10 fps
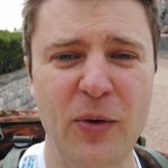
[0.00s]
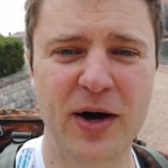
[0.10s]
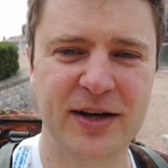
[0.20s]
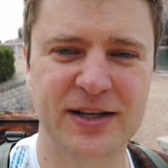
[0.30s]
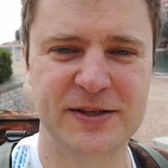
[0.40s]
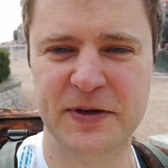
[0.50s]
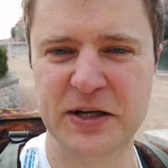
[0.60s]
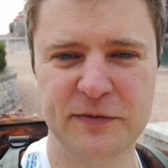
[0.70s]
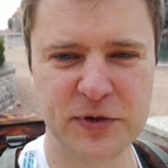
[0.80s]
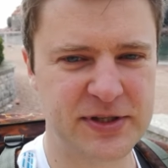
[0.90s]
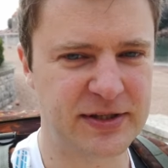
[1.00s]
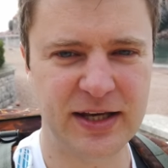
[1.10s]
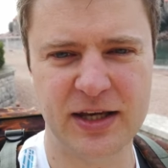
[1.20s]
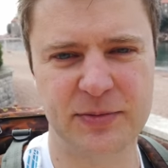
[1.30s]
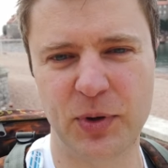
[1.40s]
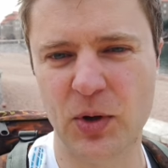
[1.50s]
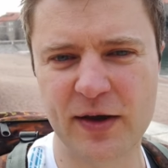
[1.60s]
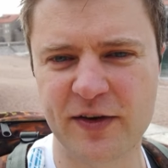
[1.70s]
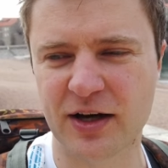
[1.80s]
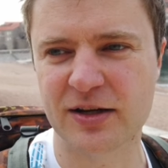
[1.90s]
Bauer, deswegen wusste ich, hey, ich baue
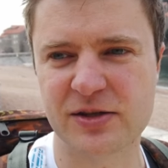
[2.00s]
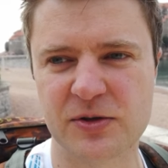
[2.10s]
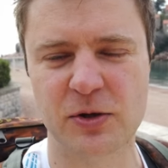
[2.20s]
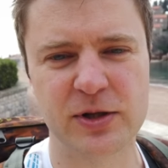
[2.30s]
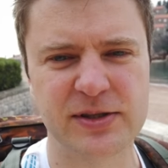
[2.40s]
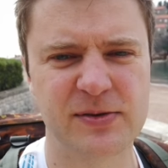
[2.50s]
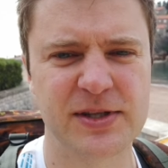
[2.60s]
einfach alles aus Holz